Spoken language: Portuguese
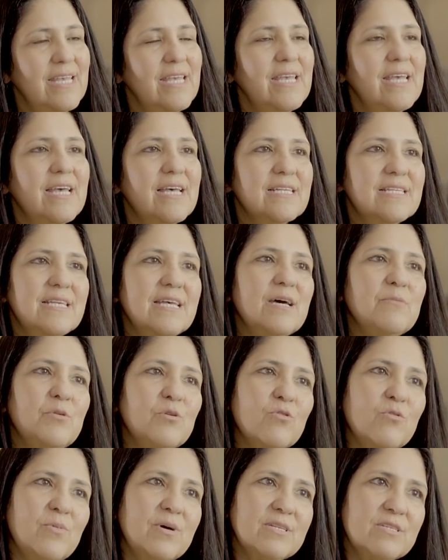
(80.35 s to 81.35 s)
E essa é a
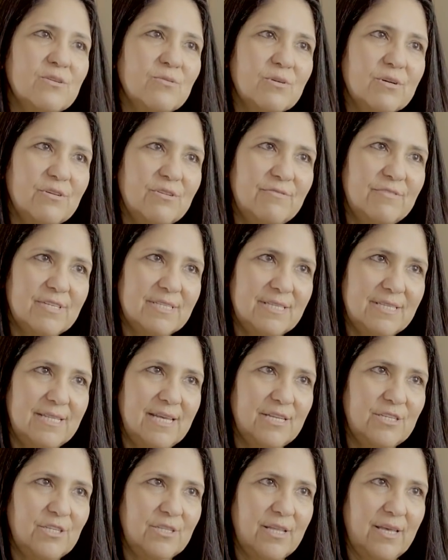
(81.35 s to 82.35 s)
preocupação que a
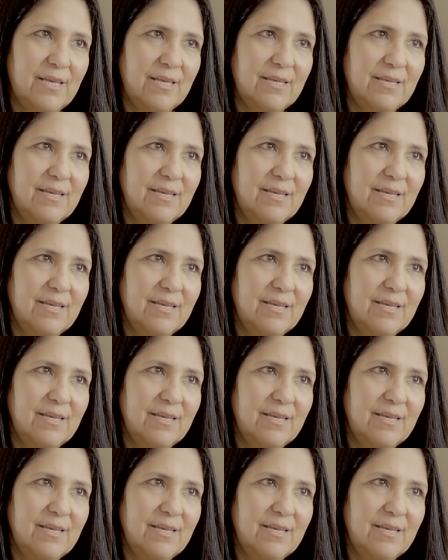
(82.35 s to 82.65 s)
universidade tem.